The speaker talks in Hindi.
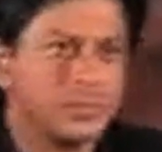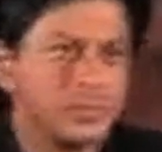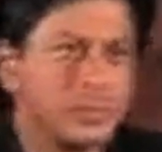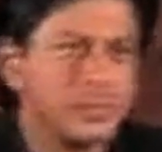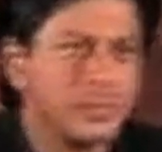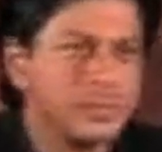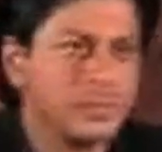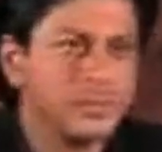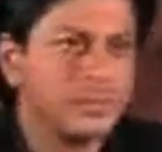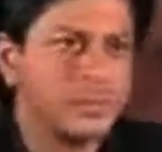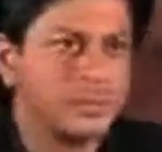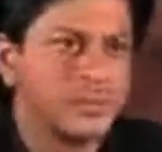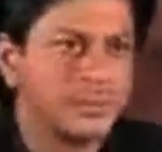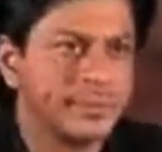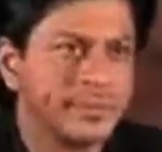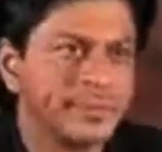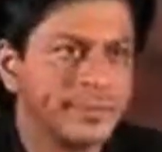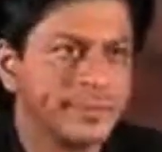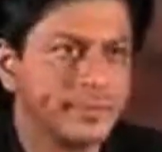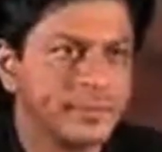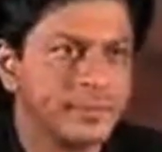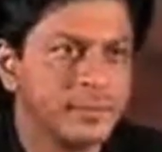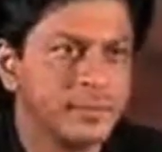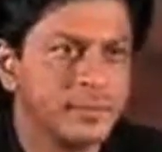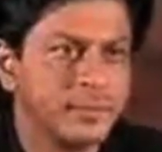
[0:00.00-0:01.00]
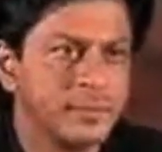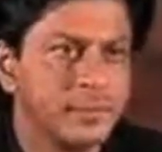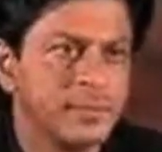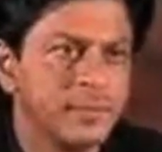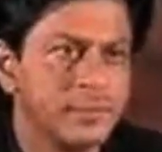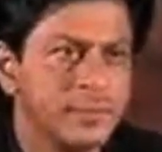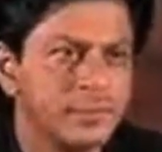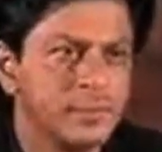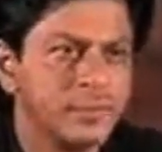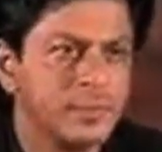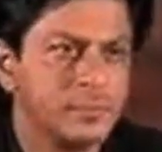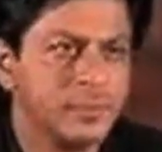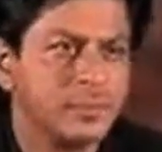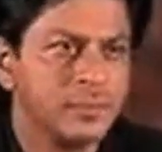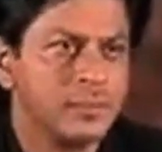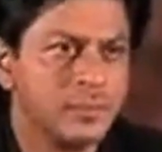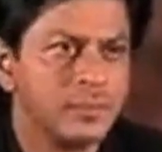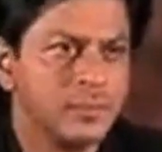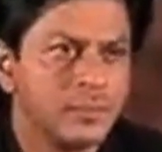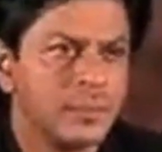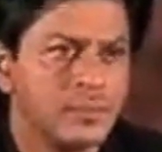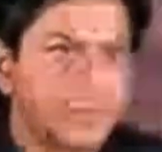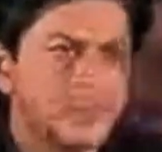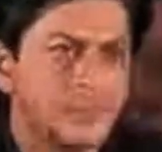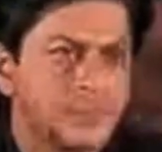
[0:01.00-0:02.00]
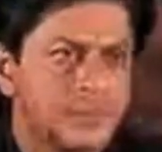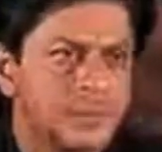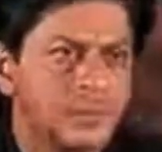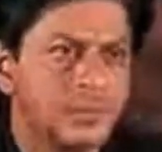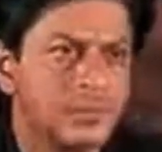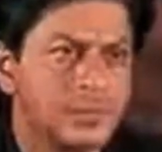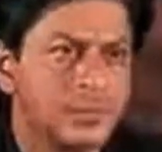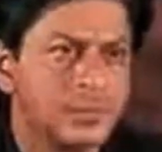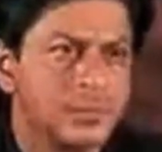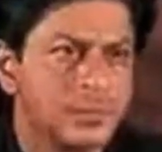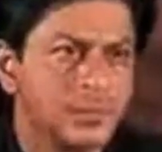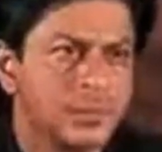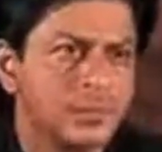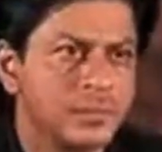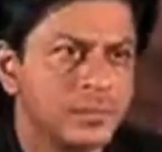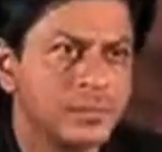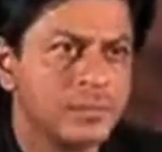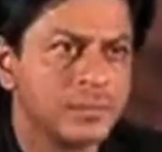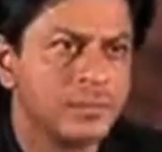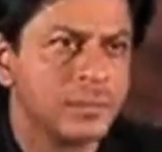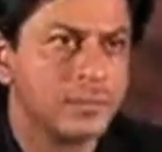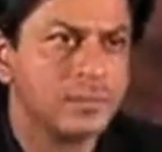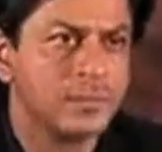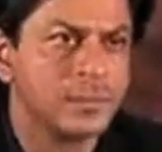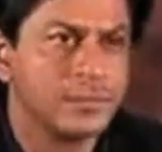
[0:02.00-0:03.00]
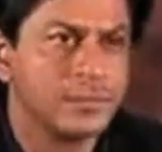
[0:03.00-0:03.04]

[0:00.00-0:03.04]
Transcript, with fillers: किसी ने बात की है लेकिन कुछ लोगों ने जैसा आपने खुद